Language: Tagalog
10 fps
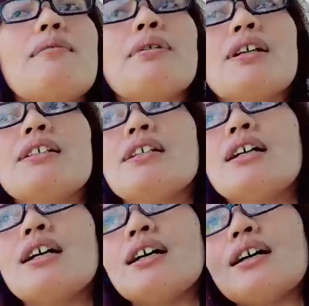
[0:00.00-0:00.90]

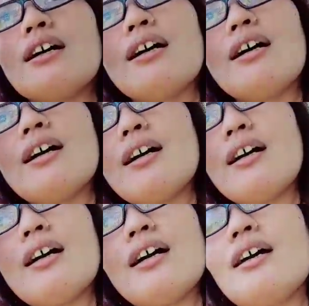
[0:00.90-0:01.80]
Maganda
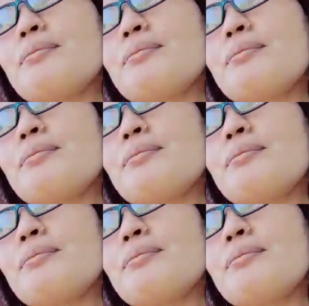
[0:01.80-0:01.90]
uh,